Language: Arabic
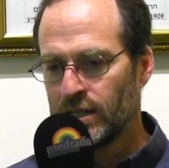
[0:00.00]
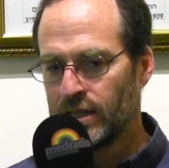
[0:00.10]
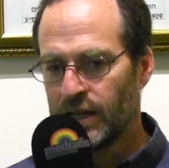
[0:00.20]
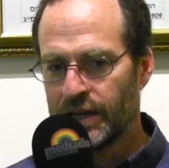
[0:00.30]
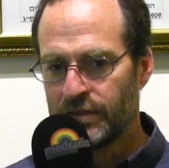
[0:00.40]

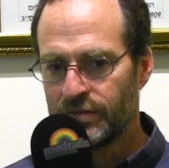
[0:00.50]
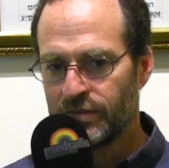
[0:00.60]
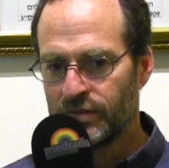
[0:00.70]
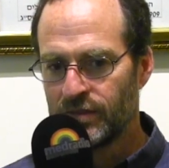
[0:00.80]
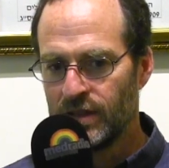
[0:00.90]

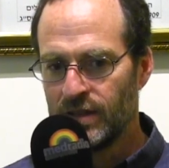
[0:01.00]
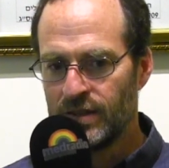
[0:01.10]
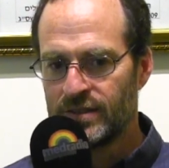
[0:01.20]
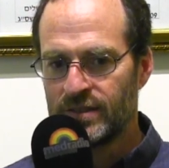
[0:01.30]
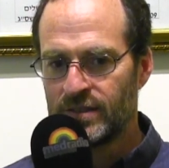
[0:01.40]
يعرف
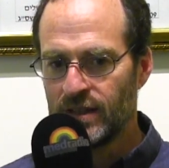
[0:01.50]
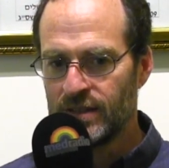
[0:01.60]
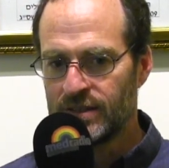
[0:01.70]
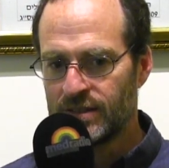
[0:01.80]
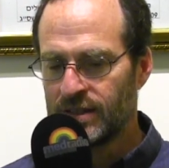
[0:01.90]

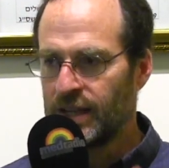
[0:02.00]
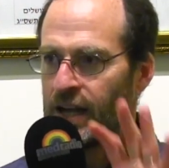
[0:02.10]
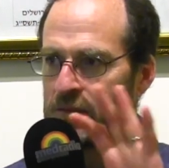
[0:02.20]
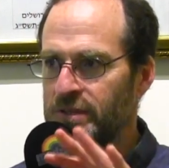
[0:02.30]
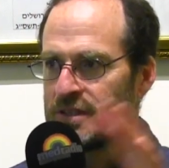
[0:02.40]

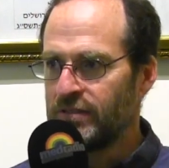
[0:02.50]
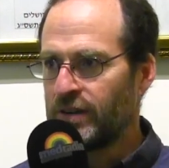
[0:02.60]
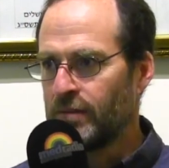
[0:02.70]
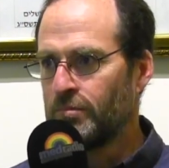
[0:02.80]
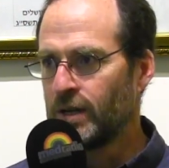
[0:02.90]
السياق
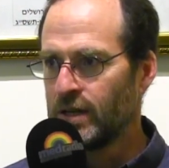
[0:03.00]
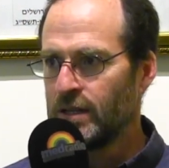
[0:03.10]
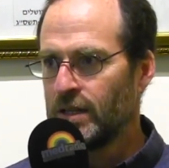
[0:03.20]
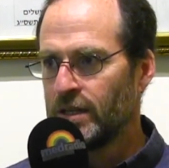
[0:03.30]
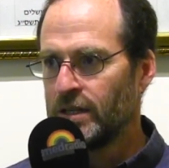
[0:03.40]
بصفه عامه
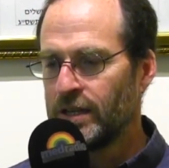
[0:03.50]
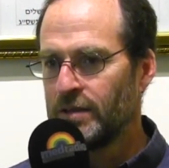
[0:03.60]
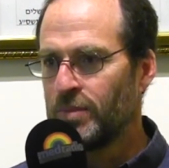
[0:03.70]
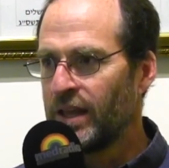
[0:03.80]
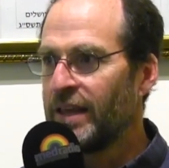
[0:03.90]

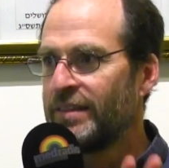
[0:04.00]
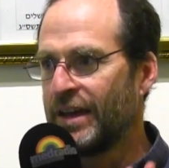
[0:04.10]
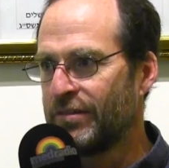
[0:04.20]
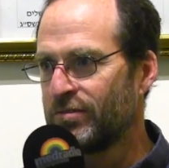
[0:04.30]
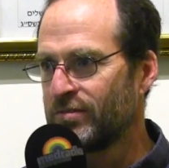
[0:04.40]
يعني بلا
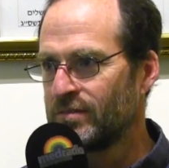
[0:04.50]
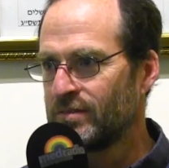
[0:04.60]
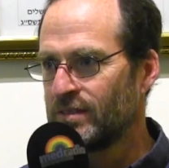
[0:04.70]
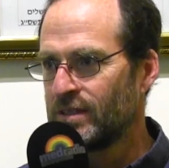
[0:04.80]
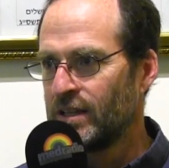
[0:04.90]
هدف
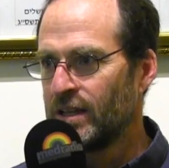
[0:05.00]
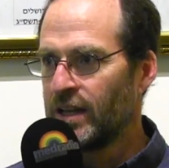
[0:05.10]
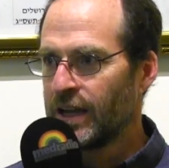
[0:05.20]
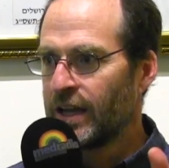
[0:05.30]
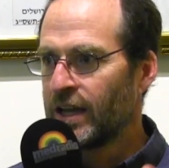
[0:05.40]

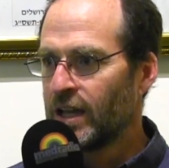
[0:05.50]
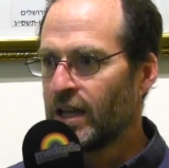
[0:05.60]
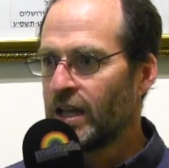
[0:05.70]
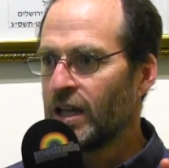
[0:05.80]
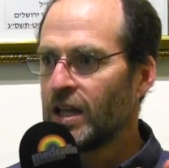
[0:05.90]
غير في
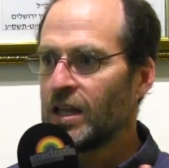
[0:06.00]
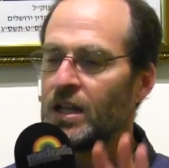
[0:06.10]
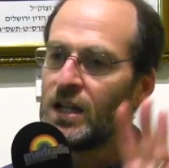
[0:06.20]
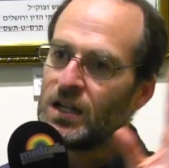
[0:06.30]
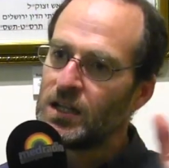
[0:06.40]

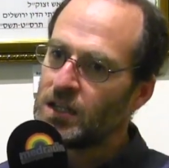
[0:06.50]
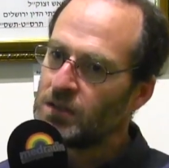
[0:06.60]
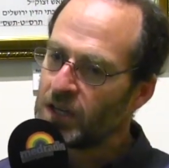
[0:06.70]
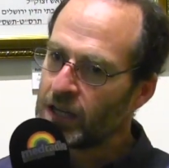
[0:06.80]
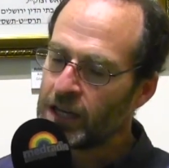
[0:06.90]
الاطار
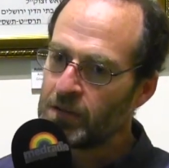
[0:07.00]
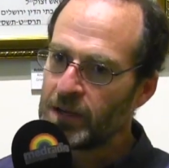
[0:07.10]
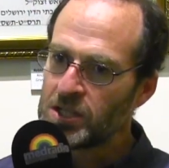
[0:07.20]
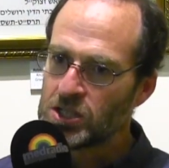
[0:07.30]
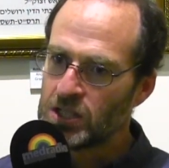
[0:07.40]
التاريخي غير
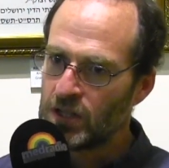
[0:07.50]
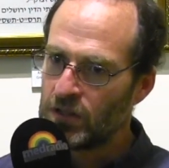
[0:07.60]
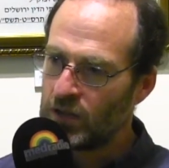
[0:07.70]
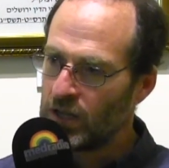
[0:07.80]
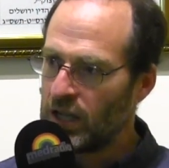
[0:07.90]
باش
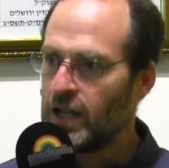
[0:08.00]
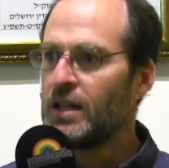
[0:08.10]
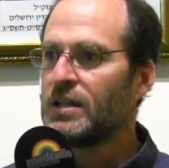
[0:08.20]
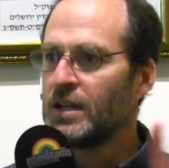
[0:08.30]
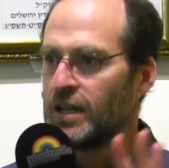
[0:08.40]
العام آه، آه،
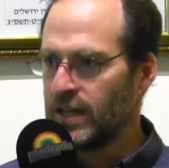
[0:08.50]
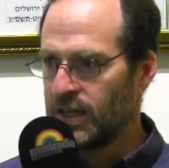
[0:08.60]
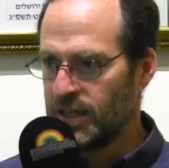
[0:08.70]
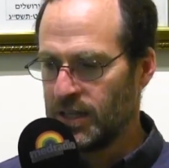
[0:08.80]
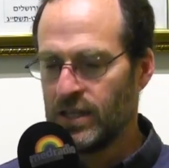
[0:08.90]
السياق آه
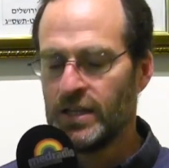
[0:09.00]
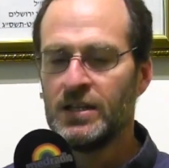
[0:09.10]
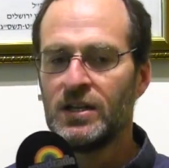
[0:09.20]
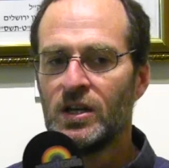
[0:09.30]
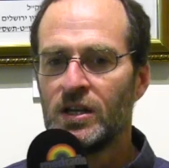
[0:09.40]

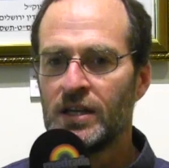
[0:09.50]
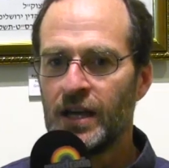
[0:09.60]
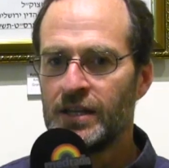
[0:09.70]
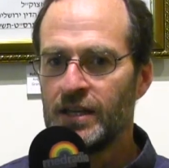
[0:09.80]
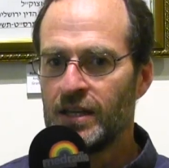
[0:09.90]
هي
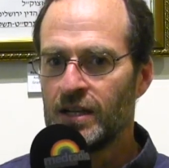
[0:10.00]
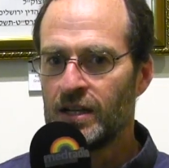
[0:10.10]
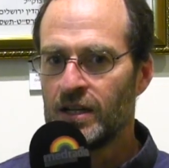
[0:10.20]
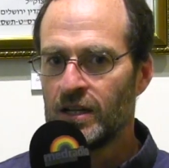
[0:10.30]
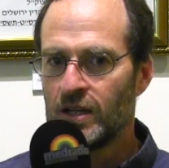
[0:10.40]

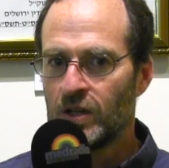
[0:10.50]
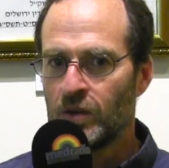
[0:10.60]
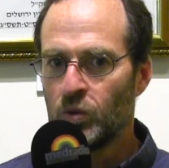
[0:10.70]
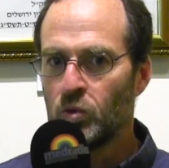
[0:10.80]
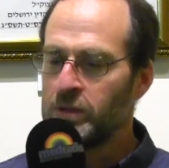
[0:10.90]
يعني
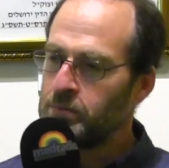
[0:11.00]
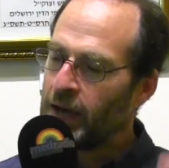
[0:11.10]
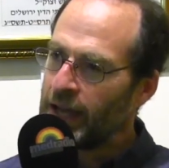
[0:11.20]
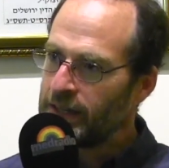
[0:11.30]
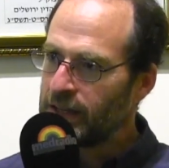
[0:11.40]
ومن
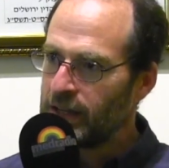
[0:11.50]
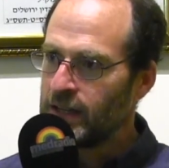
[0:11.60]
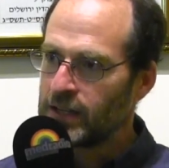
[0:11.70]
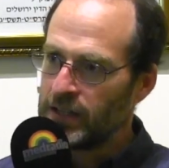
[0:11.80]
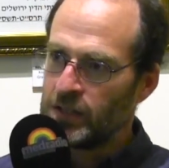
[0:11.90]
بعد
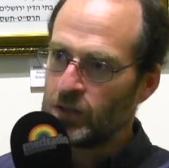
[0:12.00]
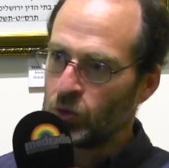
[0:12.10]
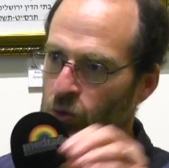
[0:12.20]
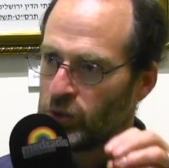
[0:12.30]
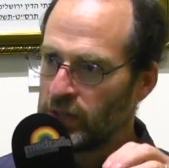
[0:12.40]

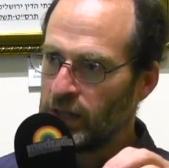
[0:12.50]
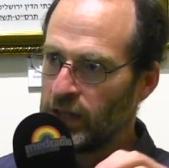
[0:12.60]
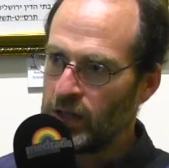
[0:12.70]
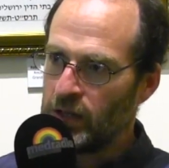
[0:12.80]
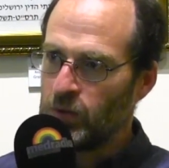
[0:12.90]
غنخد
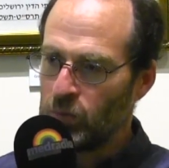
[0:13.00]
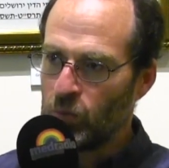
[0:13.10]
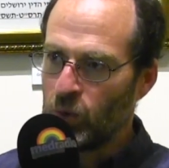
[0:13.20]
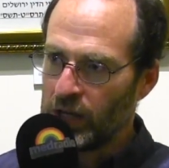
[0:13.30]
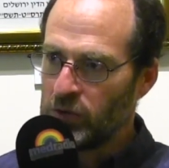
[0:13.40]

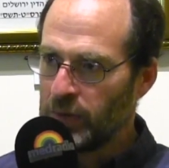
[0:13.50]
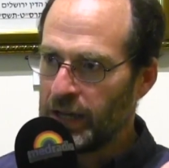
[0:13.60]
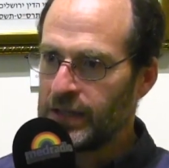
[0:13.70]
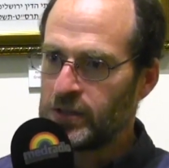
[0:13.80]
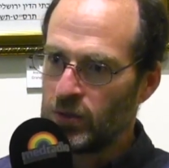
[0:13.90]

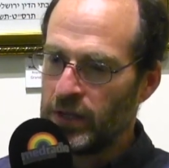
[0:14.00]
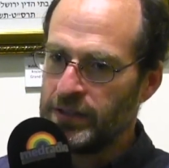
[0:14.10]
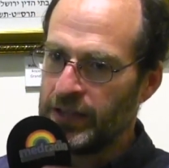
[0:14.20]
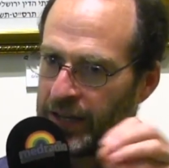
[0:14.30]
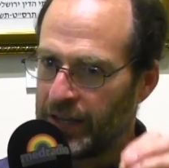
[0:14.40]
المعلومات
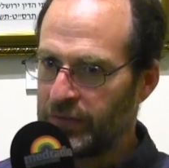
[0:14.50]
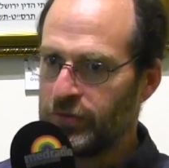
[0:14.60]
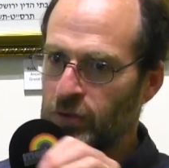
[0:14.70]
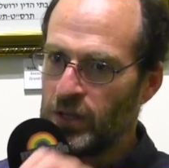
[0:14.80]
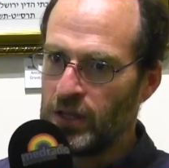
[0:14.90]

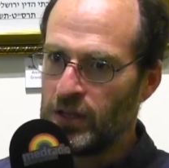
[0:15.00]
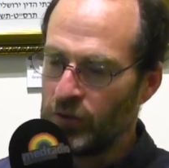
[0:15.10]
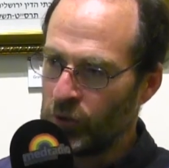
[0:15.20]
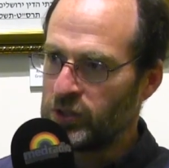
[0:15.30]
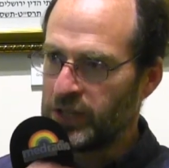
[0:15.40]
والهدف
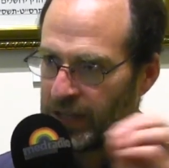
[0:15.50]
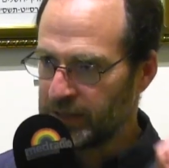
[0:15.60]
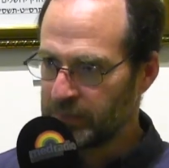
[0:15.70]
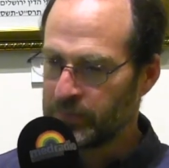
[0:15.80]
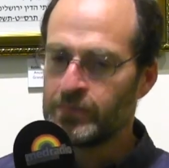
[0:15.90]
والنقطات